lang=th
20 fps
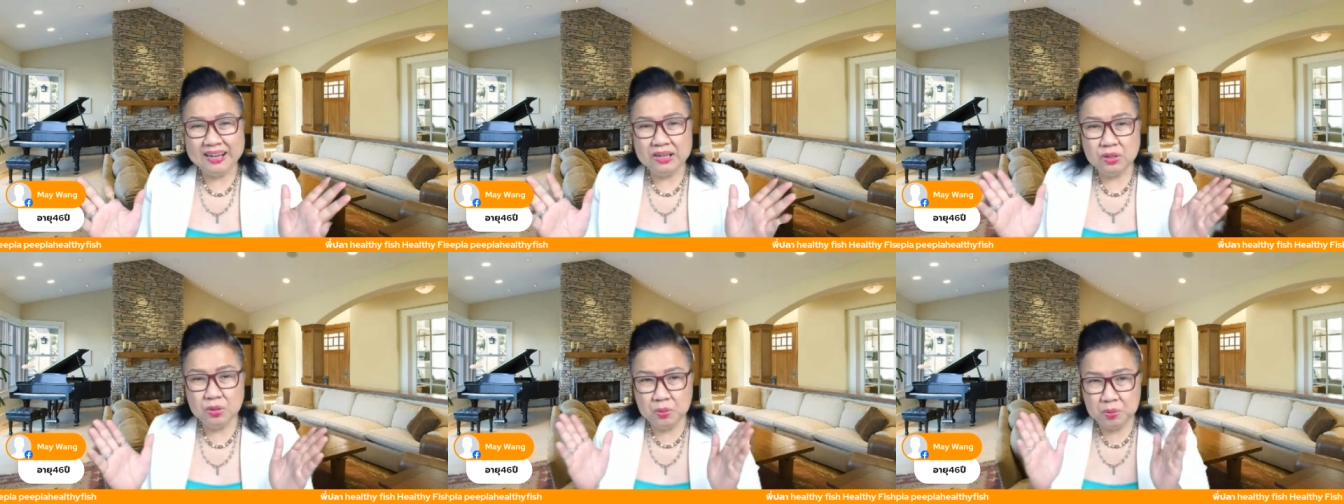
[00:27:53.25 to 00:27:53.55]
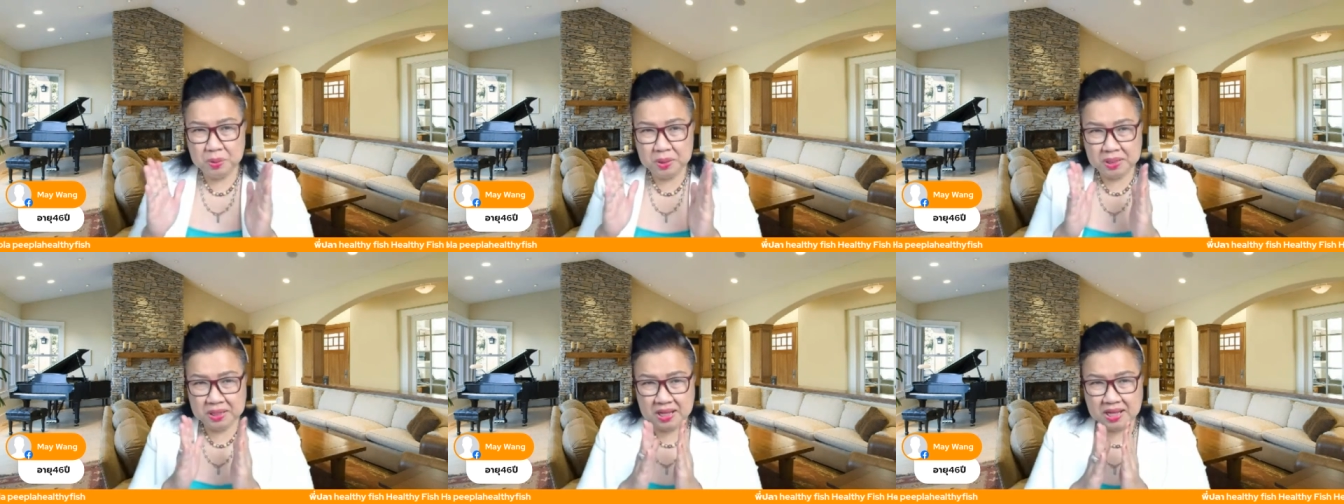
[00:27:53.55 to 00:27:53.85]
ทุก
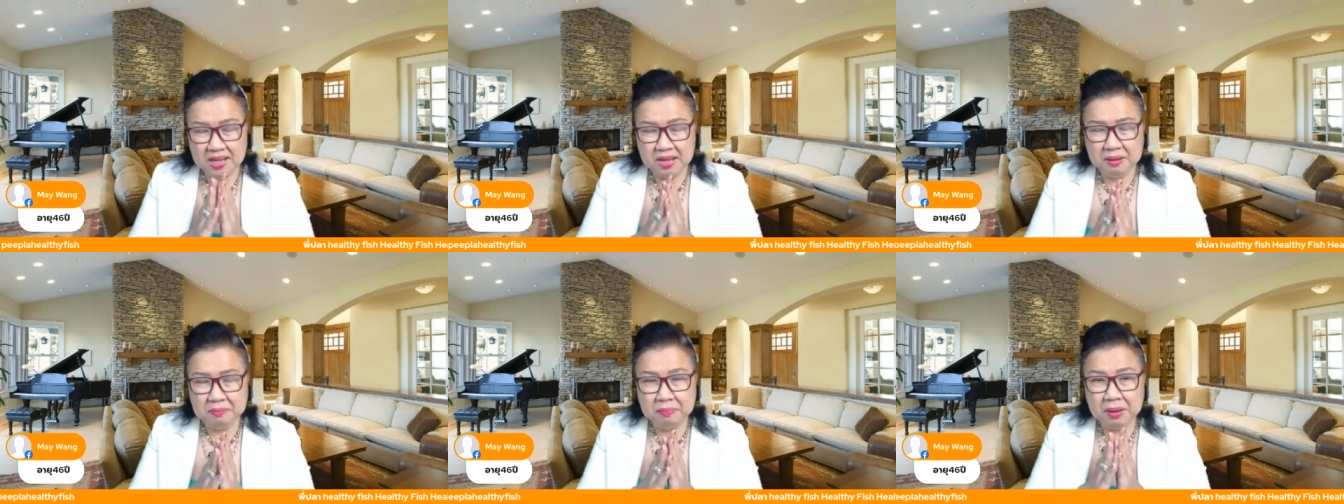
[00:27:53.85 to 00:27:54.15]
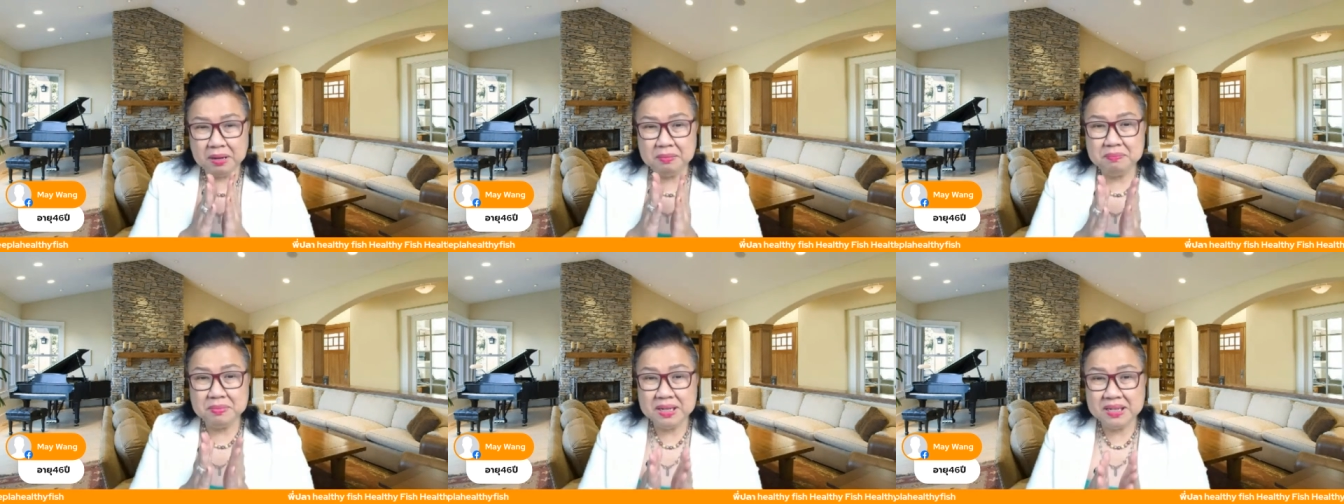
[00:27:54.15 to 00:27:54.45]
สิ่งมั
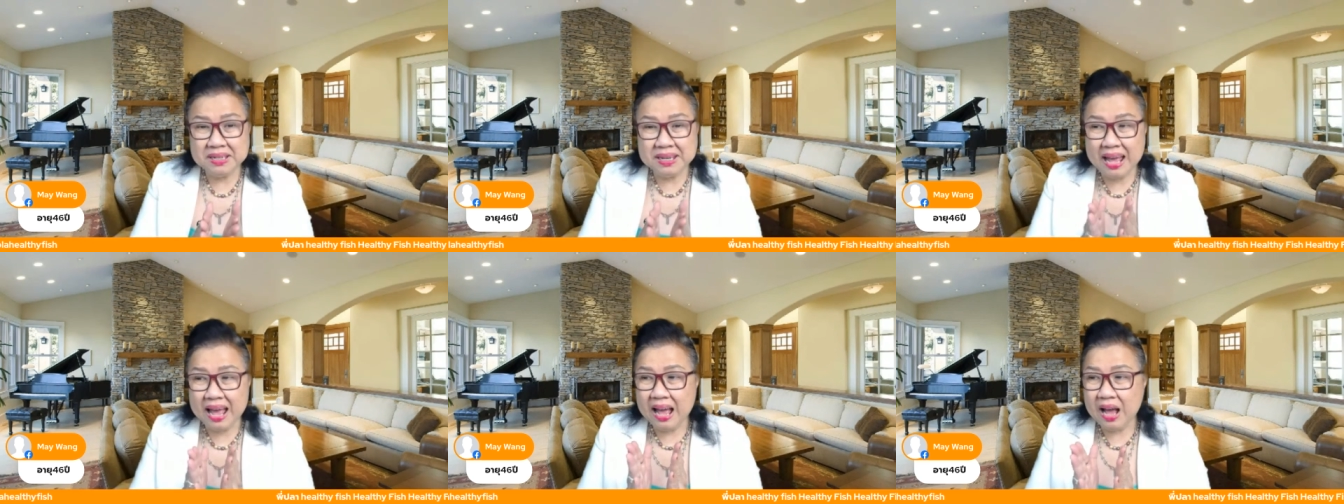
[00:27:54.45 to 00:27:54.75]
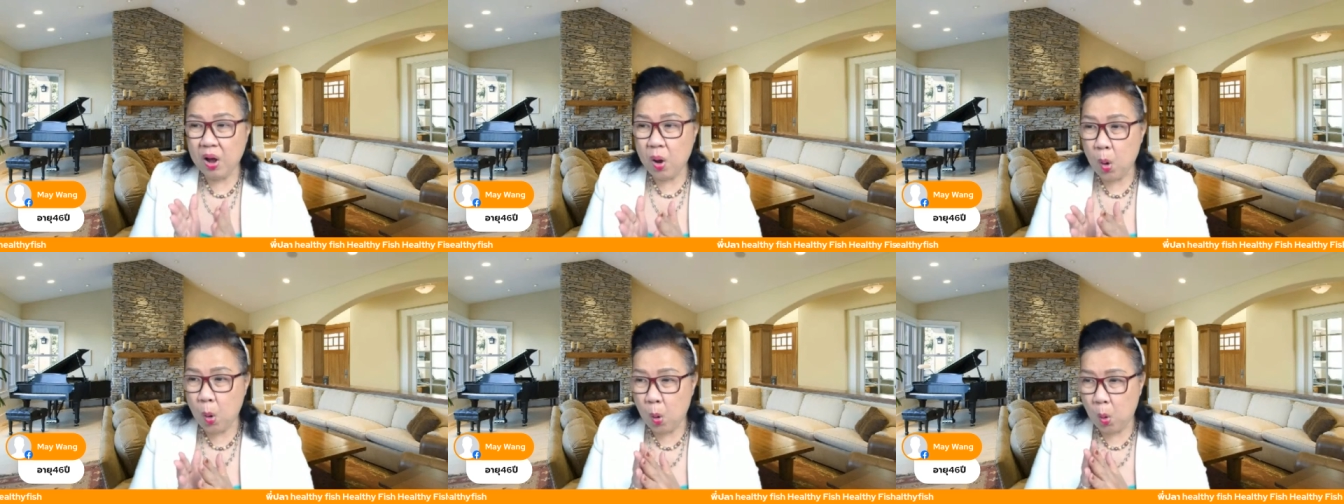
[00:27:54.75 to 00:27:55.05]
นมีทาง
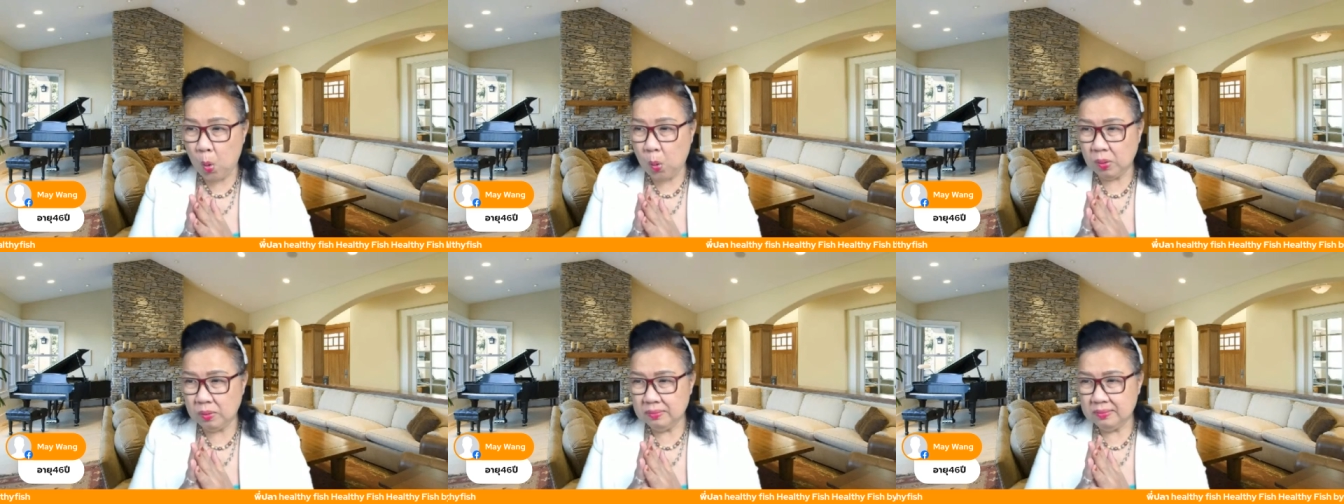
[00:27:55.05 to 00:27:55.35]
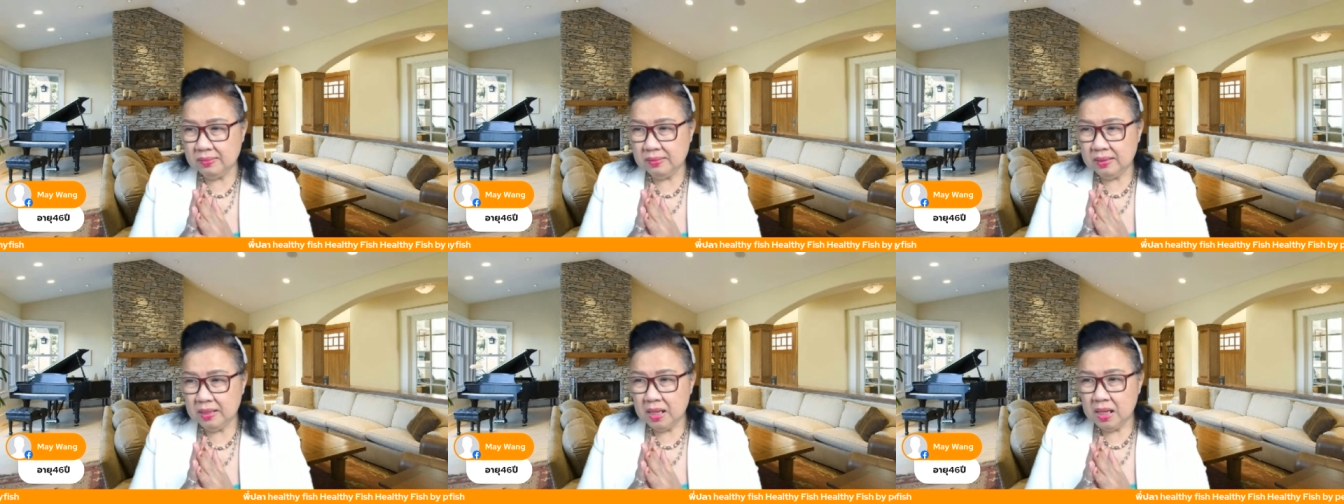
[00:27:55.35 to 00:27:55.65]
ออก
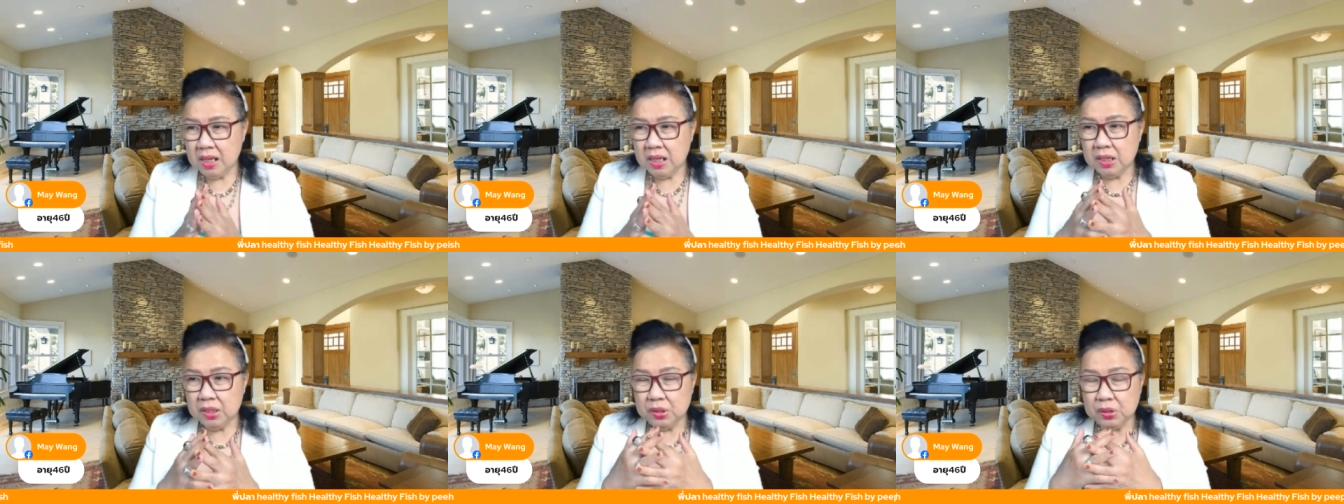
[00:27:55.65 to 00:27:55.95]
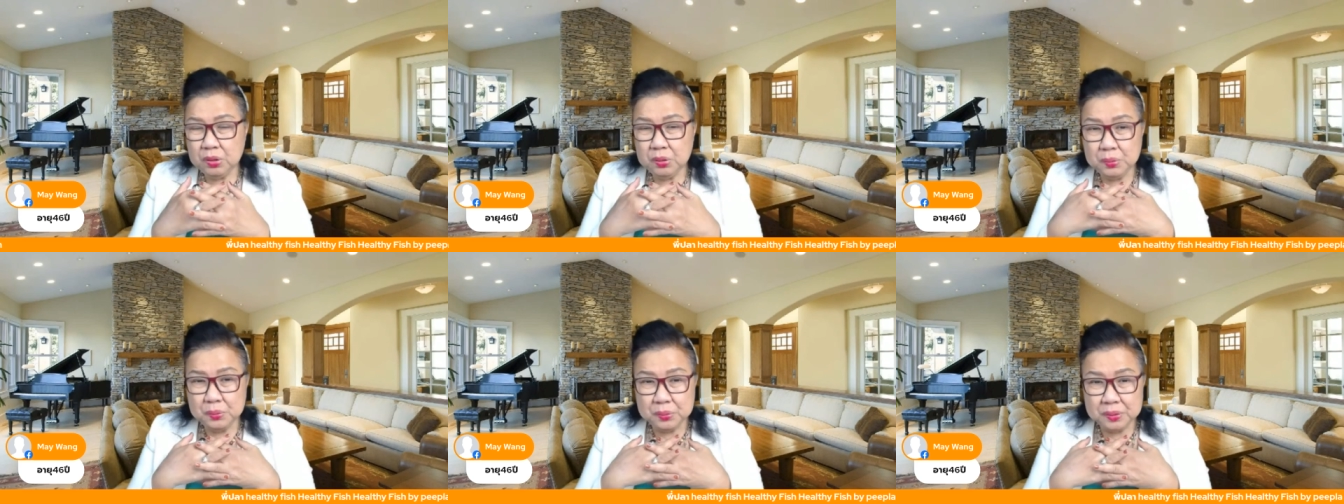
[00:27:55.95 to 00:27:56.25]

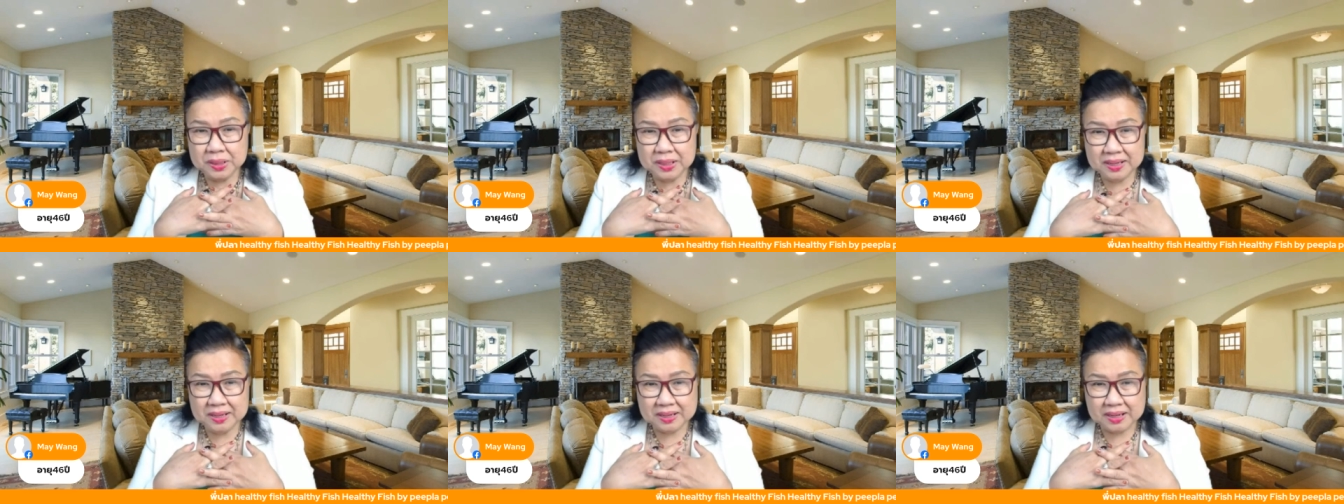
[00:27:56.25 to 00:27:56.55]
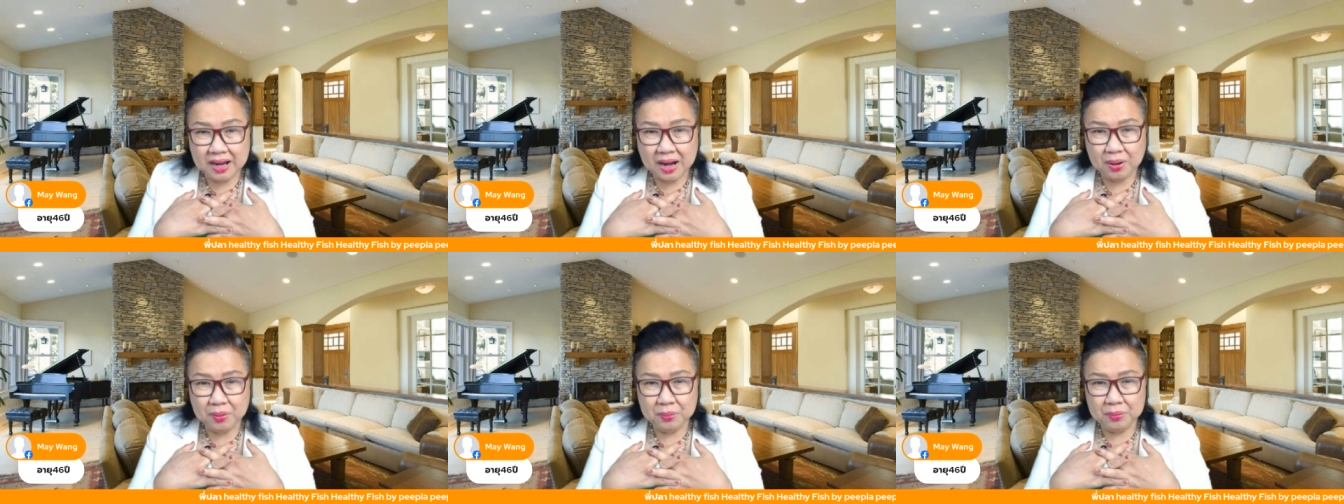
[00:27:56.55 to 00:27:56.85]
อยู่ที่
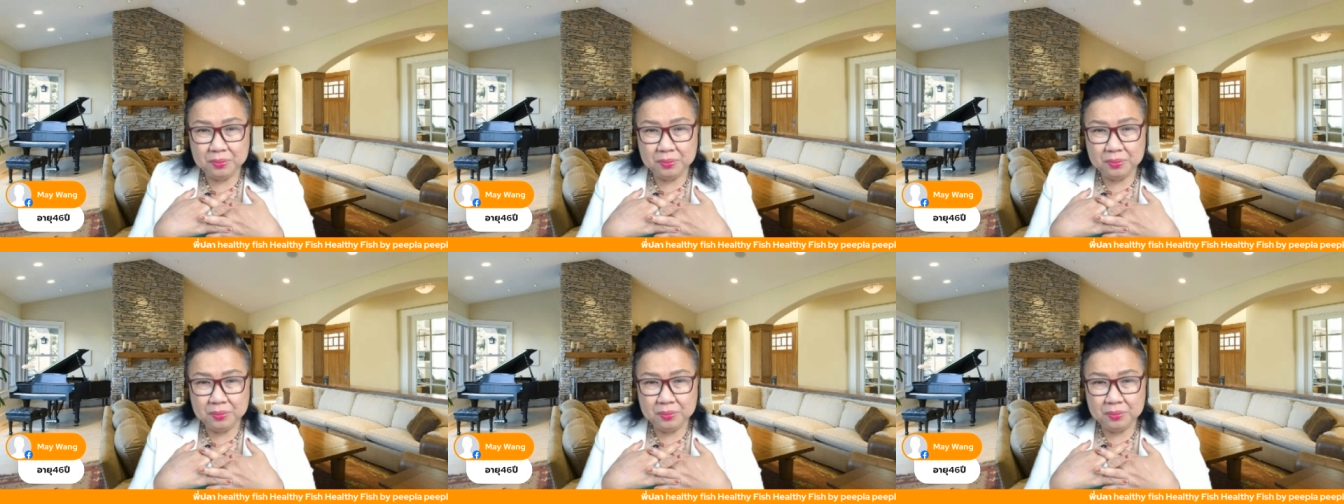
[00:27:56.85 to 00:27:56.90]
เรา